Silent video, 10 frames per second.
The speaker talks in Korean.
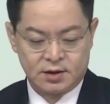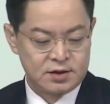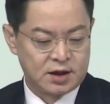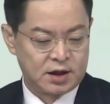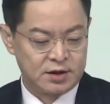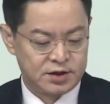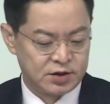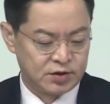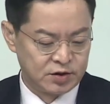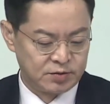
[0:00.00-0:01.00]
자, 이제
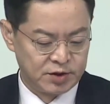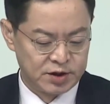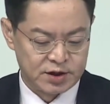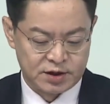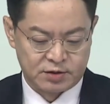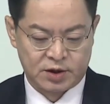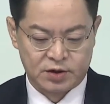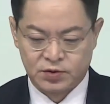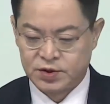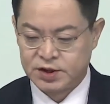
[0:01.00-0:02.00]
정경민 차장과
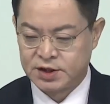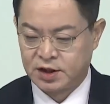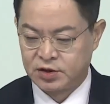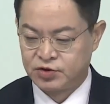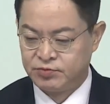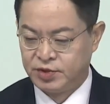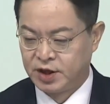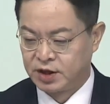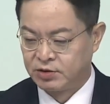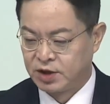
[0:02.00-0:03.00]
또 시장을
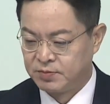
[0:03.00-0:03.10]
준비하기 위한